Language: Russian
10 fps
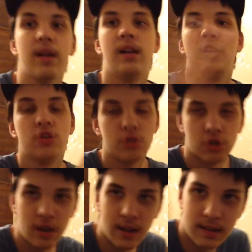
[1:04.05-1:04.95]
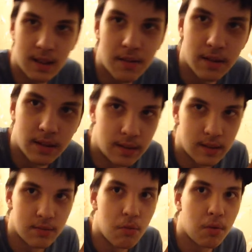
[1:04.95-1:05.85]
Еще то, что я оставил
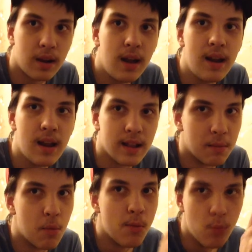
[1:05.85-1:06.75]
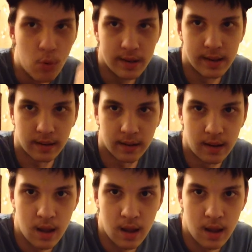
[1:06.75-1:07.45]
на своем канале, это мой мультик,